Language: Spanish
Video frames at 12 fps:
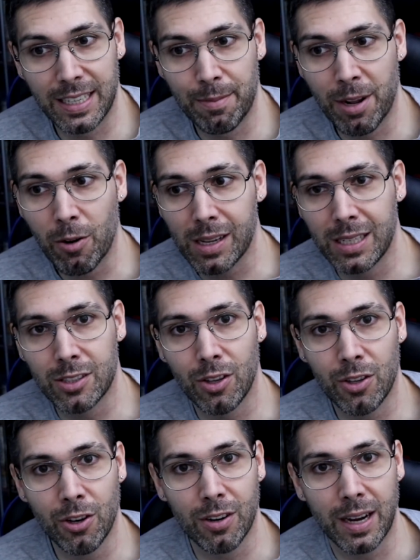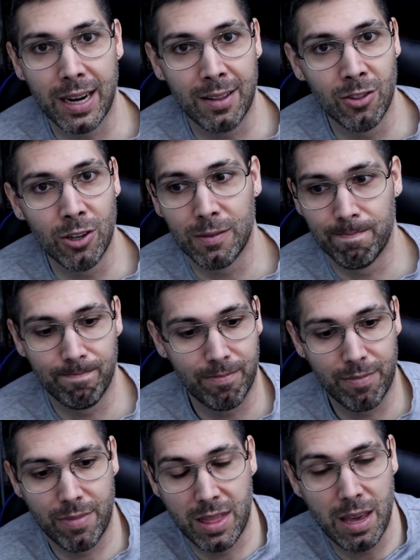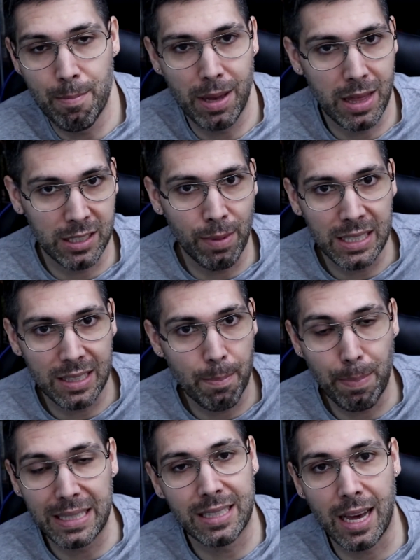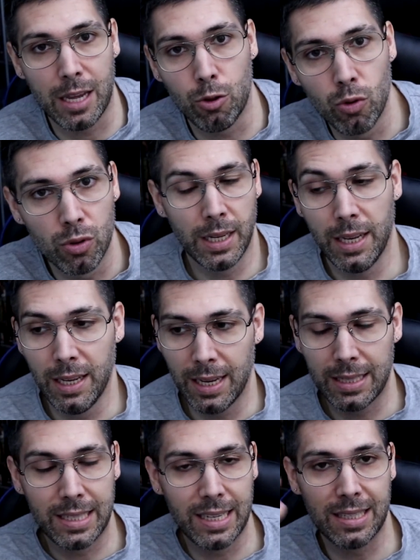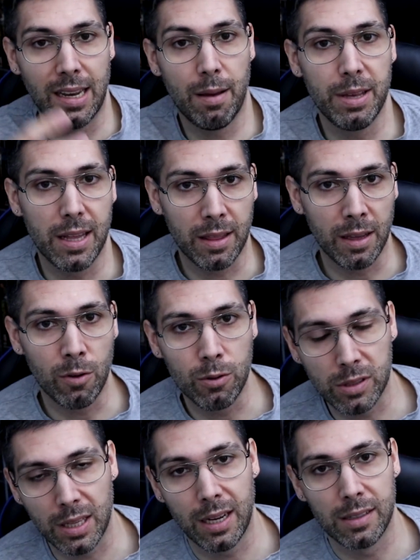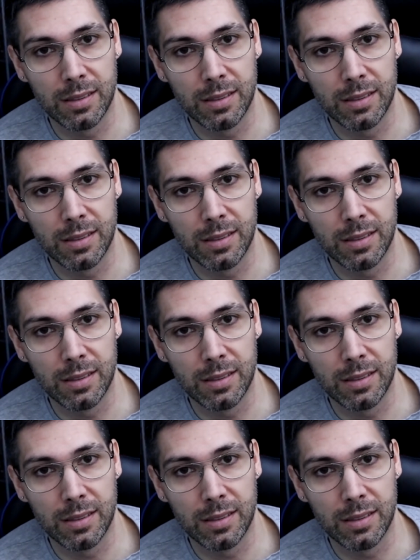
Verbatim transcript: Y sin embargo, aquí estoy yo, ganando 100 veces más de pasta que tú. Sí, así es la vida, injusta.